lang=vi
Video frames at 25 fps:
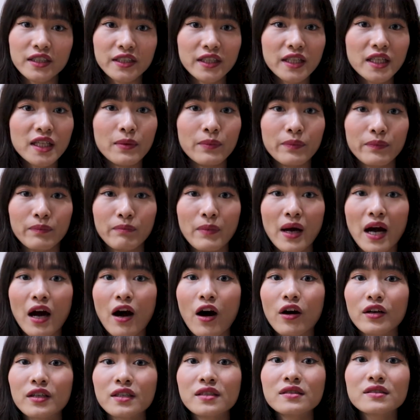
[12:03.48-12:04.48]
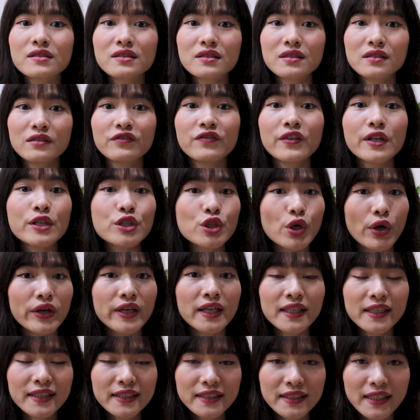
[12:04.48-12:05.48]
ở những điểm mà họ thực sự vượt trội
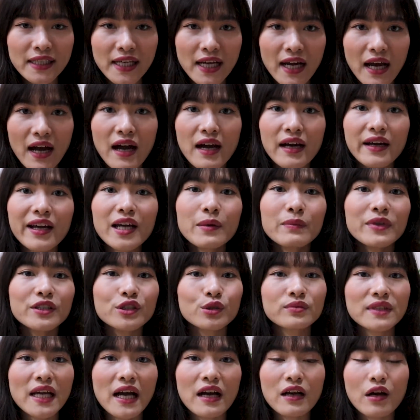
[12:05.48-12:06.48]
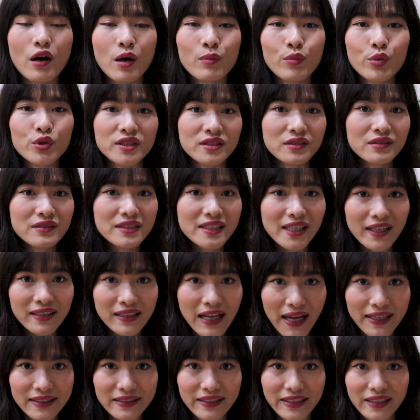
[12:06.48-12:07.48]
hơn. Khi mà chúng ta có một sự chân
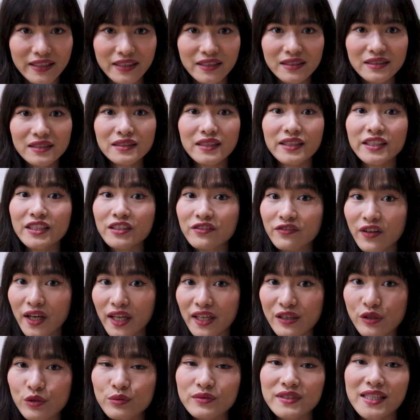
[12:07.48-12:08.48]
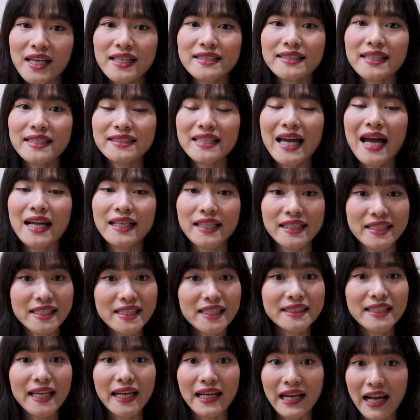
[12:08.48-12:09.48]
thành thì những người như vậy cũng sẽ sẵn sàng để
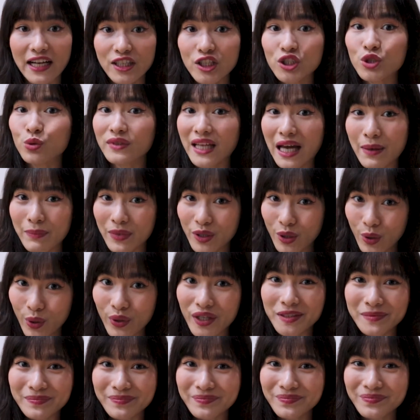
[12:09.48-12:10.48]
chia sẻ lại cho chúng ta mà thôi.